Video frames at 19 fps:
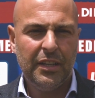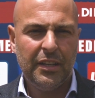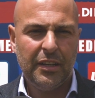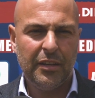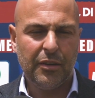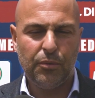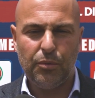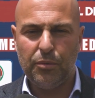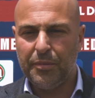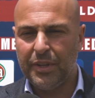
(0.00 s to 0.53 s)

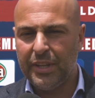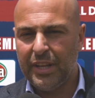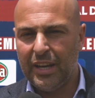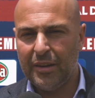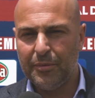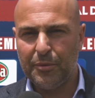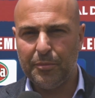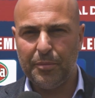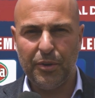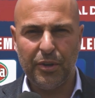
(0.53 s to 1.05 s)
e
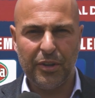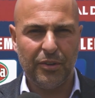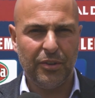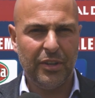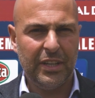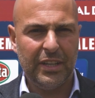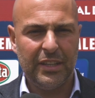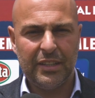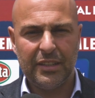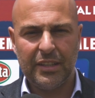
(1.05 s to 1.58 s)
culminiamo poi con
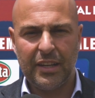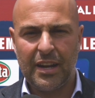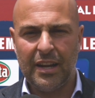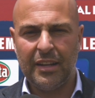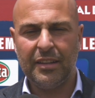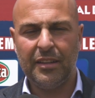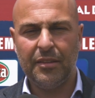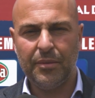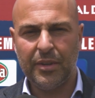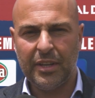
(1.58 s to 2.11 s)
quella
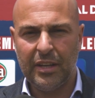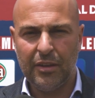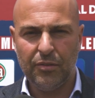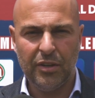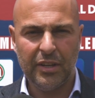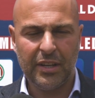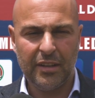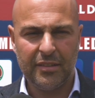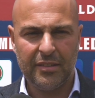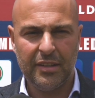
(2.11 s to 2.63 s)
grande
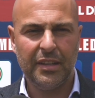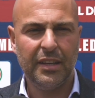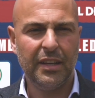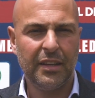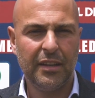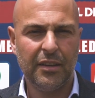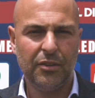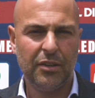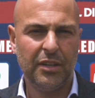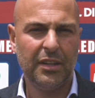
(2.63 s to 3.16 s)
amichevole
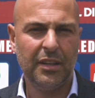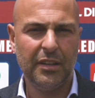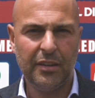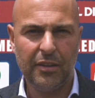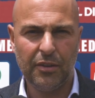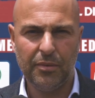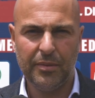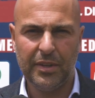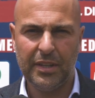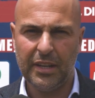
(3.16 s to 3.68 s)
casalinga con
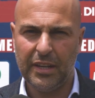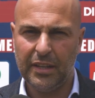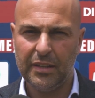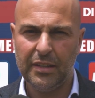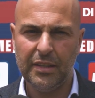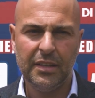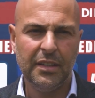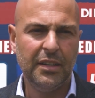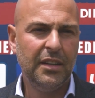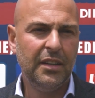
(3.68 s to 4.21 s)
l'Atletico
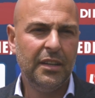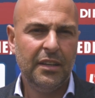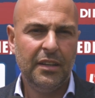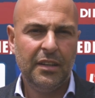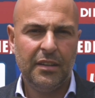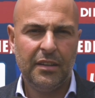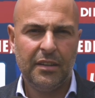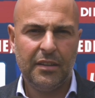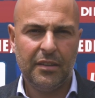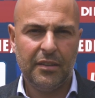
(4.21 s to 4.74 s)
Madrid,
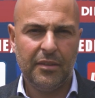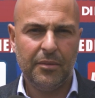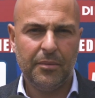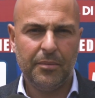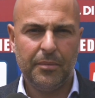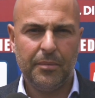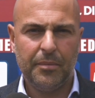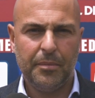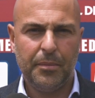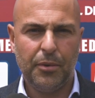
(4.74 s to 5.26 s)

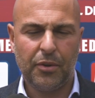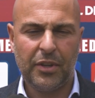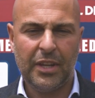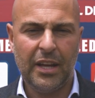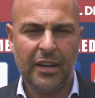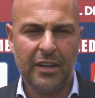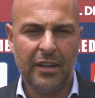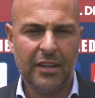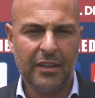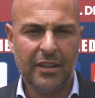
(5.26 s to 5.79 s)
ehm,
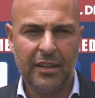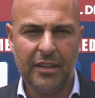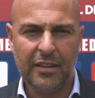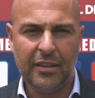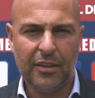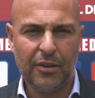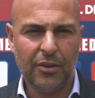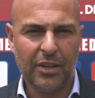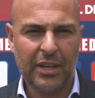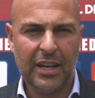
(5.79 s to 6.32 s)
portare
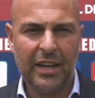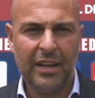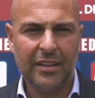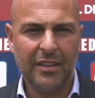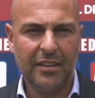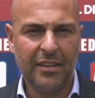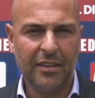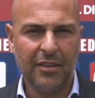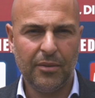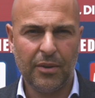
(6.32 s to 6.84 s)
l'Atletico a
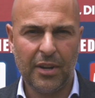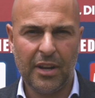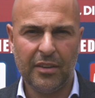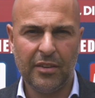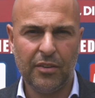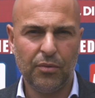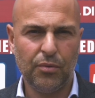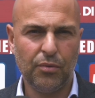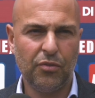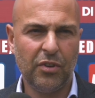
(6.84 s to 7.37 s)
Cagliari è un
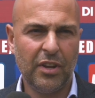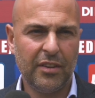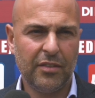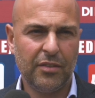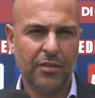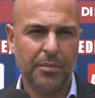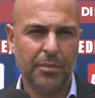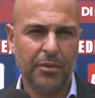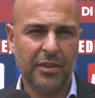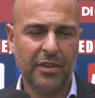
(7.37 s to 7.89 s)
grande
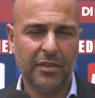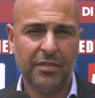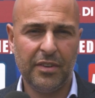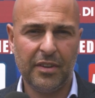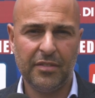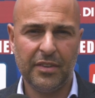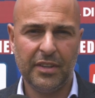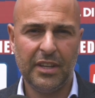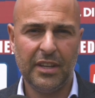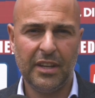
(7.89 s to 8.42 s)
successo, poter
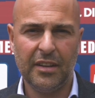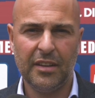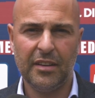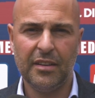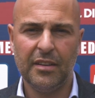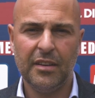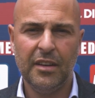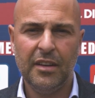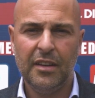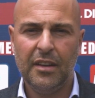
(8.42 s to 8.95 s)
far
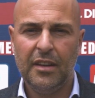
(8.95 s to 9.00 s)
vedere